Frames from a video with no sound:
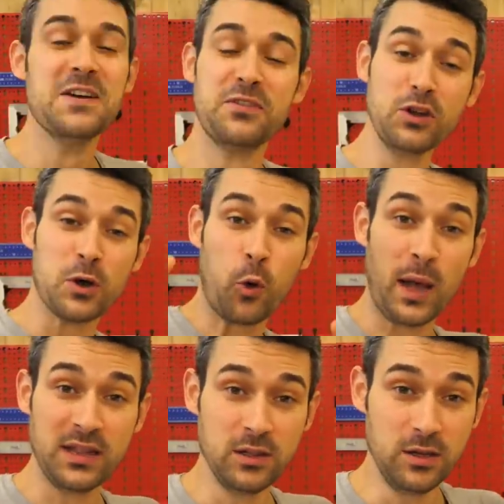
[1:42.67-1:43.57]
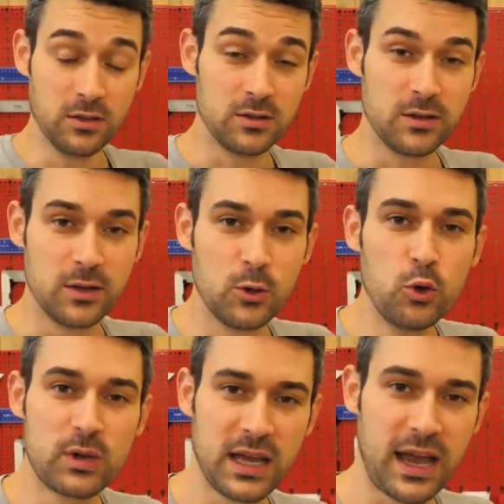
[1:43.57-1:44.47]
Fino a quando
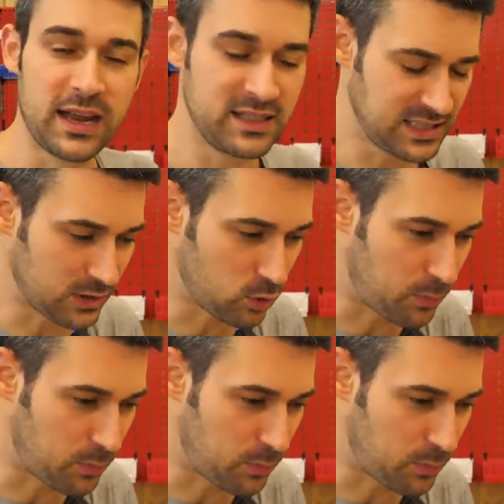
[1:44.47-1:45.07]
Luca ha iniziato